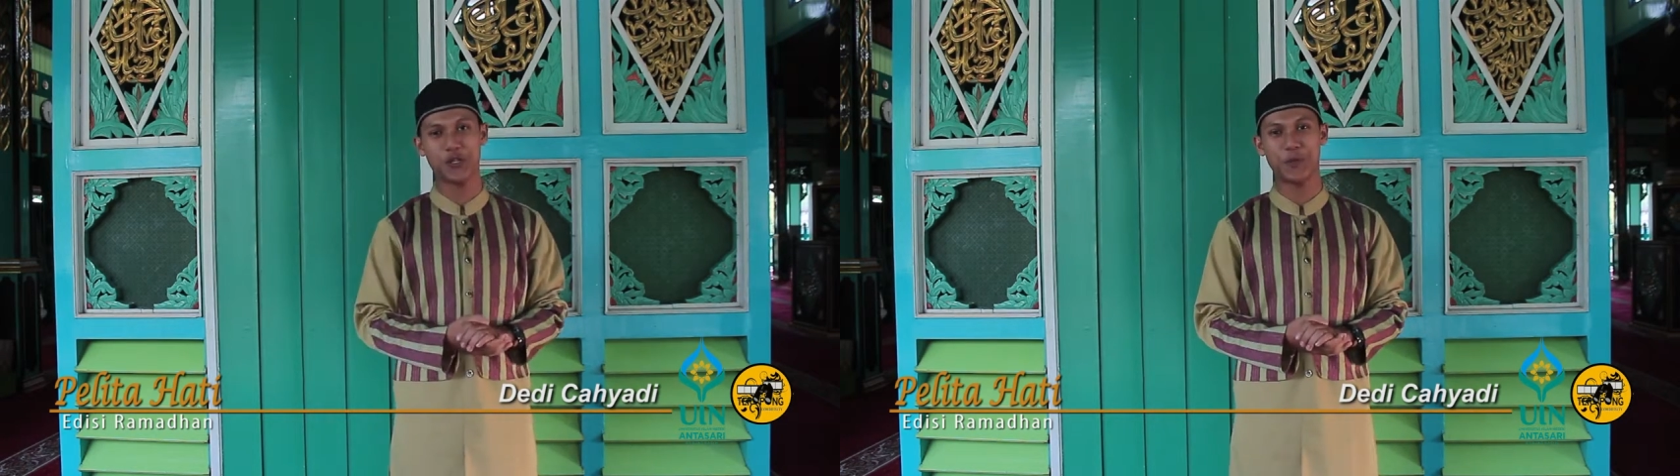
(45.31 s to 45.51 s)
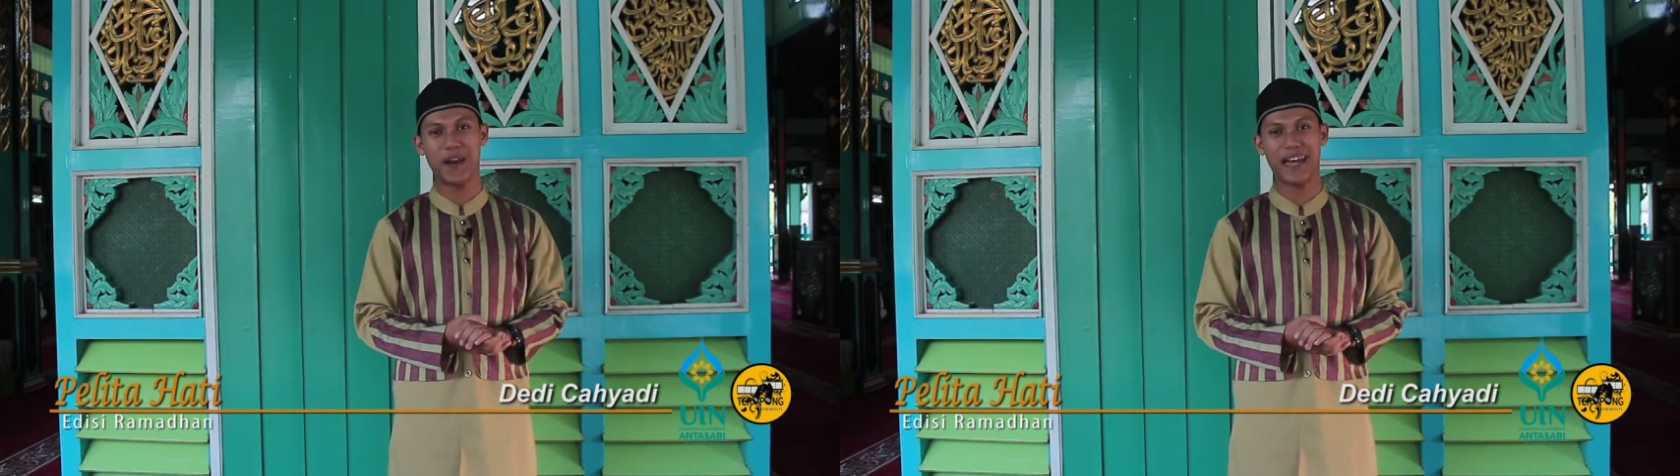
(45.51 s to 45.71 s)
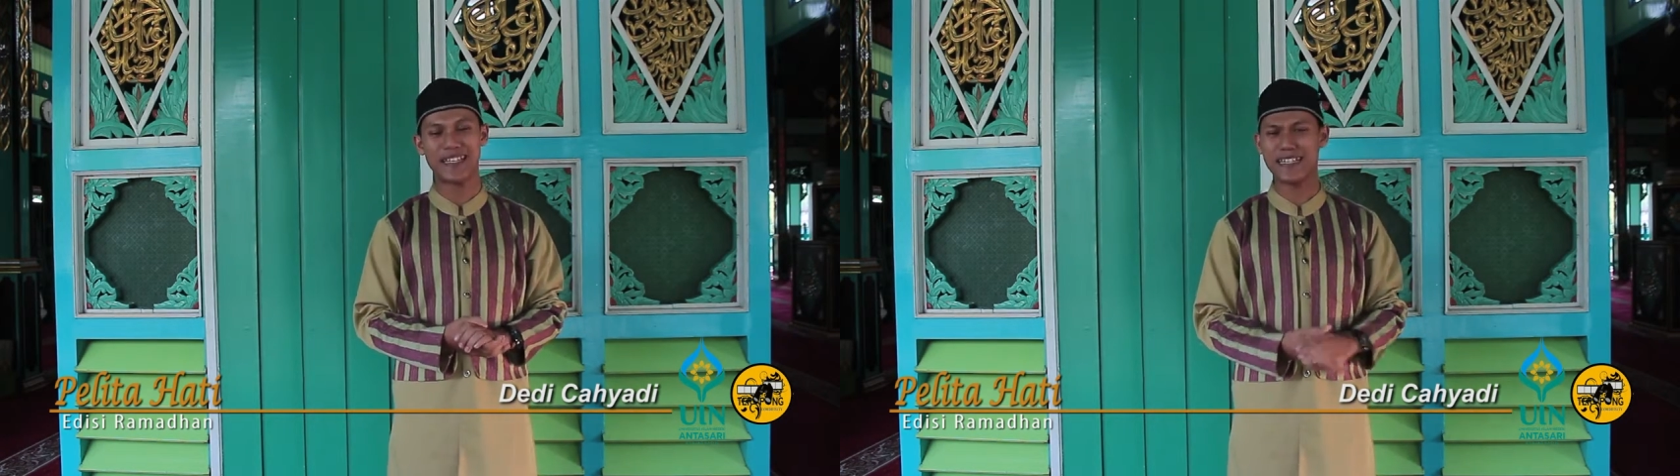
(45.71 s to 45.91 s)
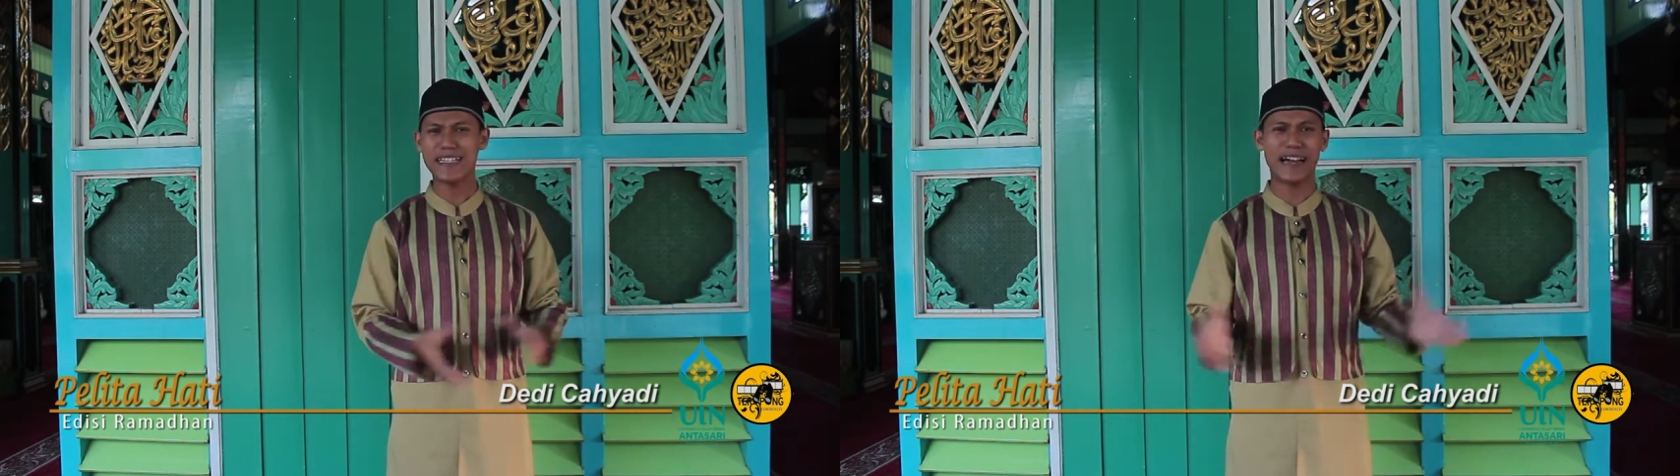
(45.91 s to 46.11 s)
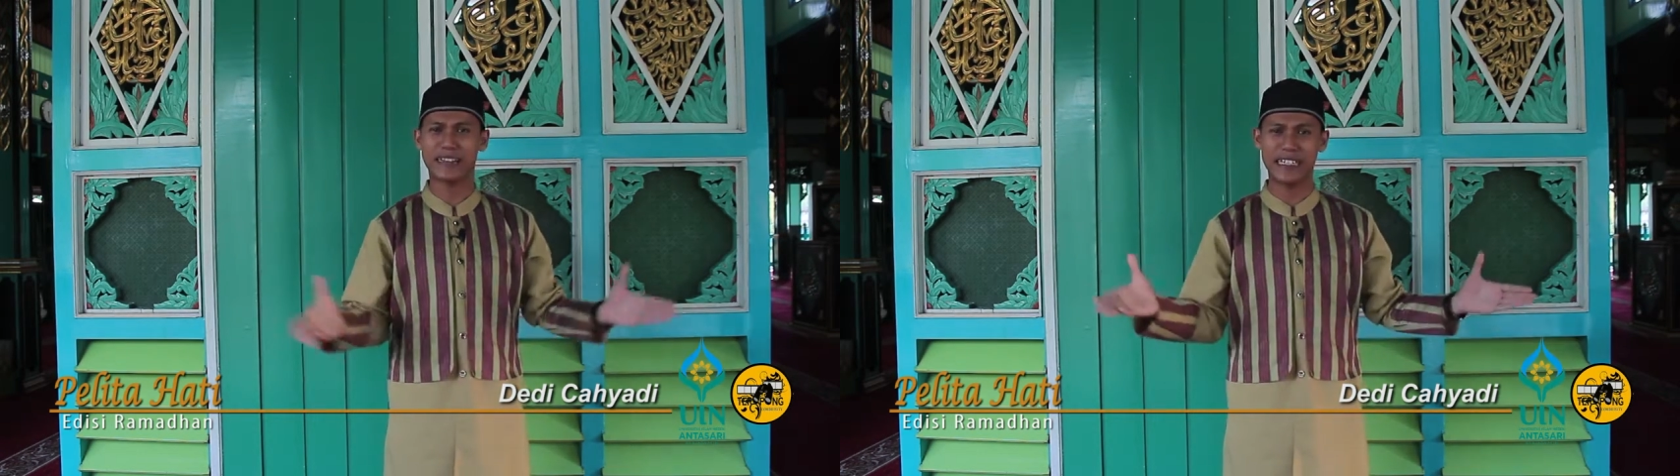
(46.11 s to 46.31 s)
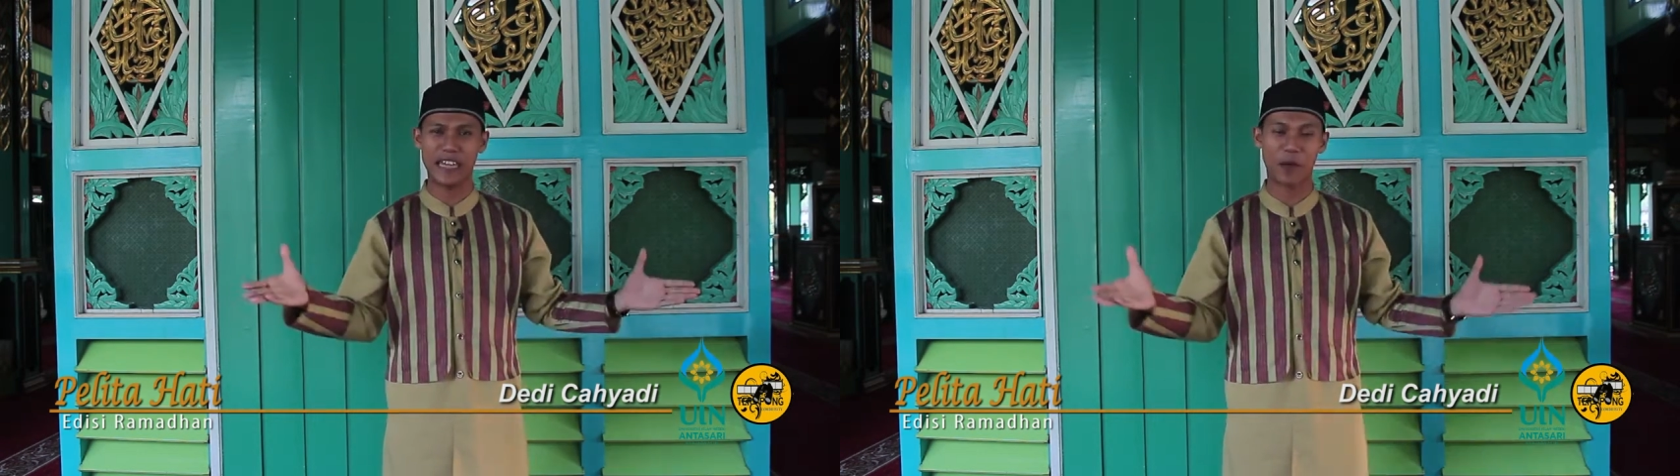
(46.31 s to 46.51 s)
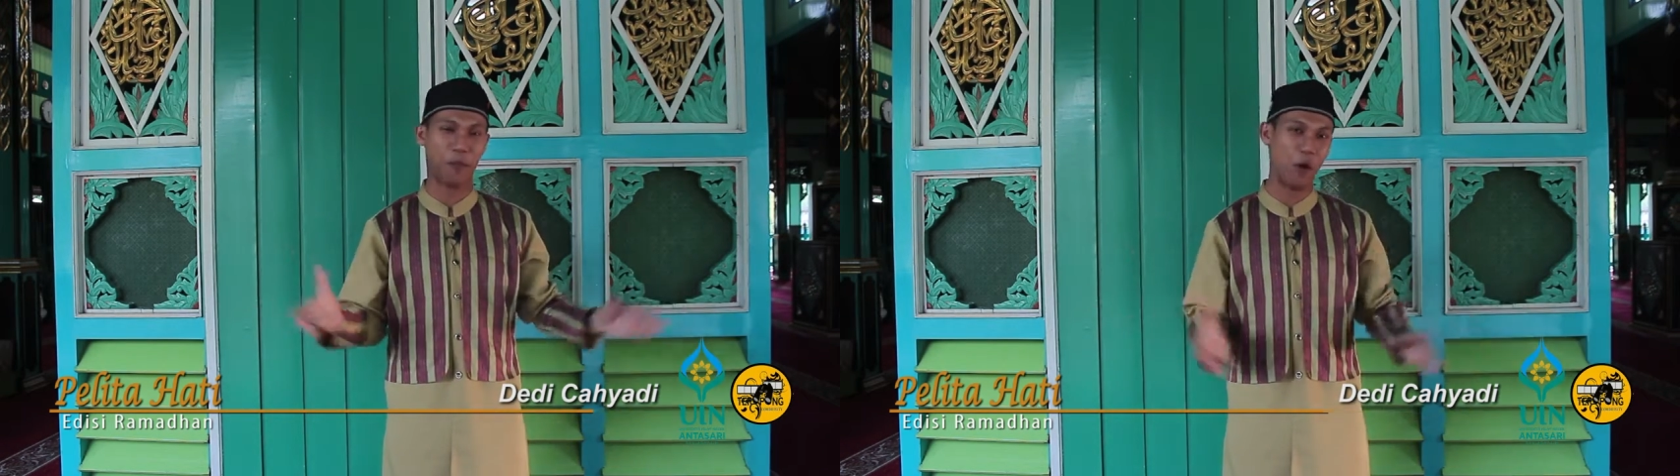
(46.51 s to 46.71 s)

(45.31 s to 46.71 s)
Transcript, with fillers: belas yang tidak